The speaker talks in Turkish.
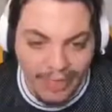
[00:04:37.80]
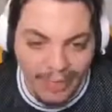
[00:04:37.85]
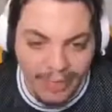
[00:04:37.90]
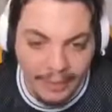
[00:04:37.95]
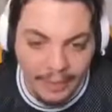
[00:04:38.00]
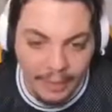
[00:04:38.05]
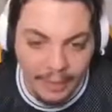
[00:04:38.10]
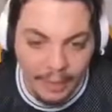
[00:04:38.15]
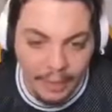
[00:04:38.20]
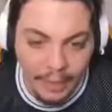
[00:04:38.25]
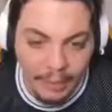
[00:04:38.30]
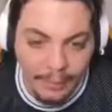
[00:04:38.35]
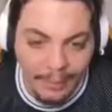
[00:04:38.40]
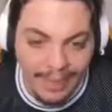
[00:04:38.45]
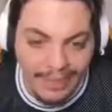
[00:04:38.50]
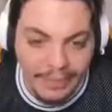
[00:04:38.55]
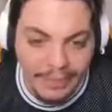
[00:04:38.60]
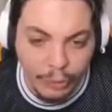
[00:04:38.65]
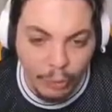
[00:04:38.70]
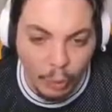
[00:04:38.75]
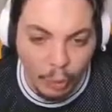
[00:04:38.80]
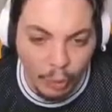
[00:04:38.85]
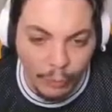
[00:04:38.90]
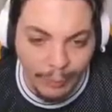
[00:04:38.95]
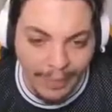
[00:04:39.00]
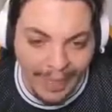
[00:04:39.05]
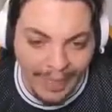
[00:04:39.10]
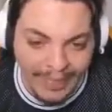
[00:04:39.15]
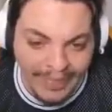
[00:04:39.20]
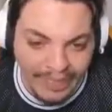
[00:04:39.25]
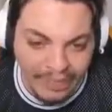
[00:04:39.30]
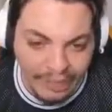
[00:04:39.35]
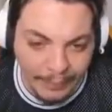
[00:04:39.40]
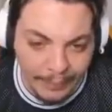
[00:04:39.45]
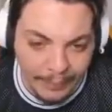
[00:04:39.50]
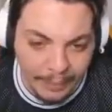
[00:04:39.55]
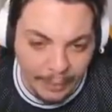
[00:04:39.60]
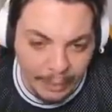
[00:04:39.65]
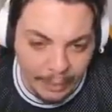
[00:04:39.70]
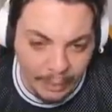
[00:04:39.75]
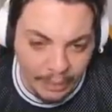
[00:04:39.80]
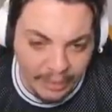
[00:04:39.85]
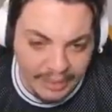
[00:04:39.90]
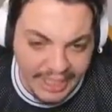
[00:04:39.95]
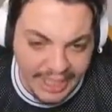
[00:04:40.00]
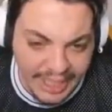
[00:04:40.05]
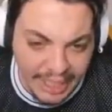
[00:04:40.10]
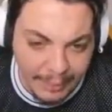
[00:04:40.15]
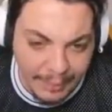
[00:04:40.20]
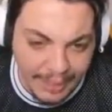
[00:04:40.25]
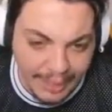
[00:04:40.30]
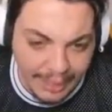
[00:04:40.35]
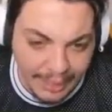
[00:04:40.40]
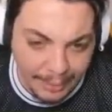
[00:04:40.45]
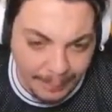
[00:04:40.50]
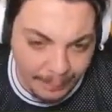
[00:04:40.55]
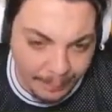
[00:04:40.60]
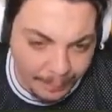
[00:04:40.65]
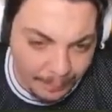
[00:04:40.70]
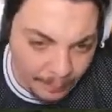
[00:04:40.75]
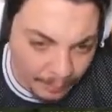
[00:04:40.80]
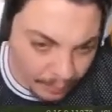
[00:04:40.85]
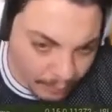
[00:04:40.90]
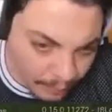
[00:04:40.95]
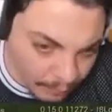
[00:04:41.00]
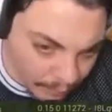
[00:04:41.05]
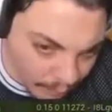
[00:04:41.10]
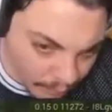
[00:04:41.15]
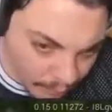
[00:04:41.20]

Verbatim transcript: Olsan ben de tokum kardeşim. Yeni yemek yedim.